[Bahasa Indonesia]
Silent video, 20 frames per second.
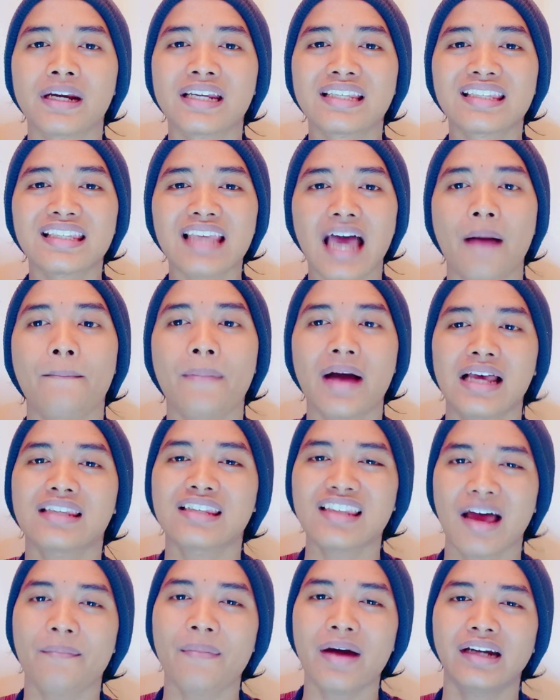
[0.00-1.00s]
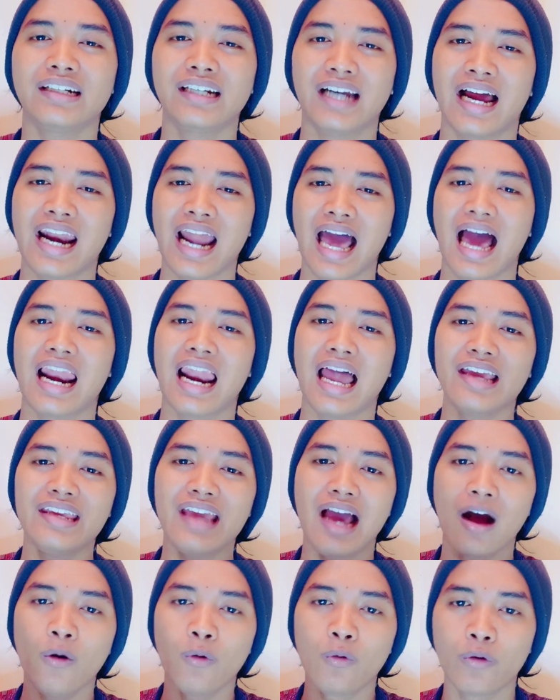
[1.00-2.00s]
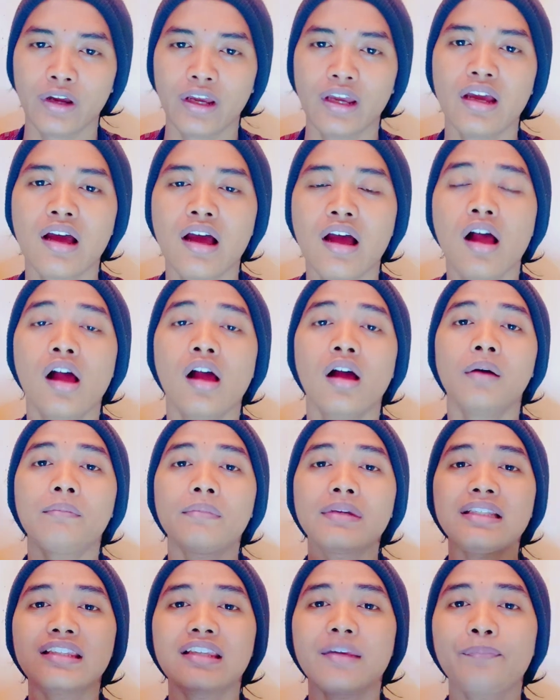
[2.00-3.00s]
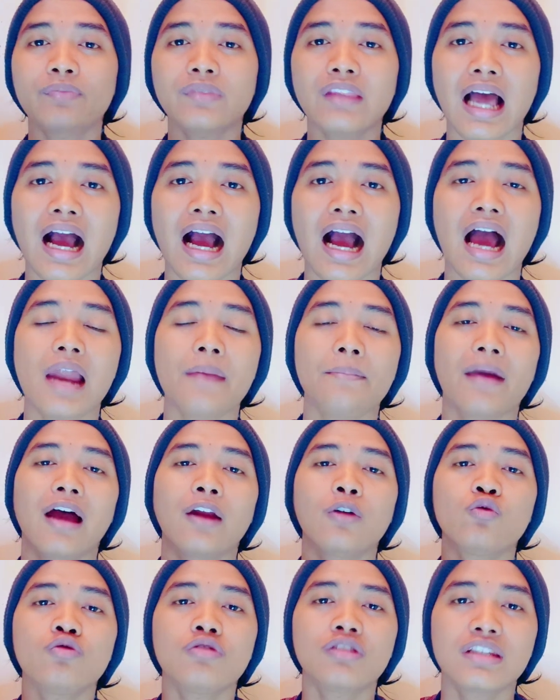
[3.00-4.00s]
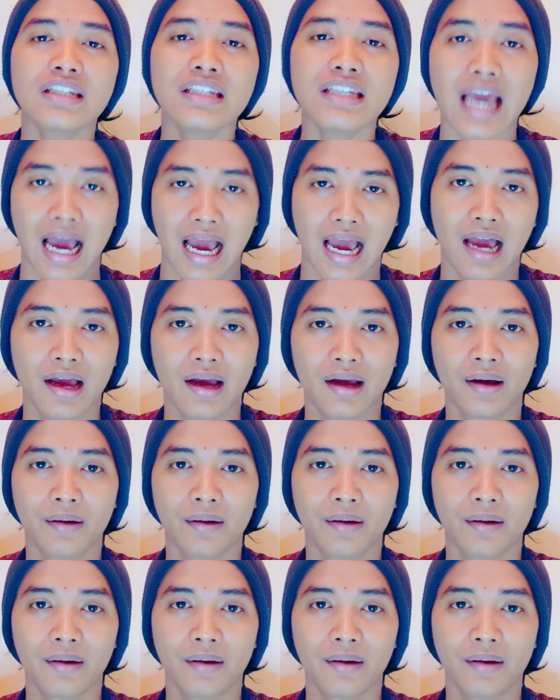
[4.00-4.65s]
bersama-sama dengan Allah Yahweh menciptakan manusia.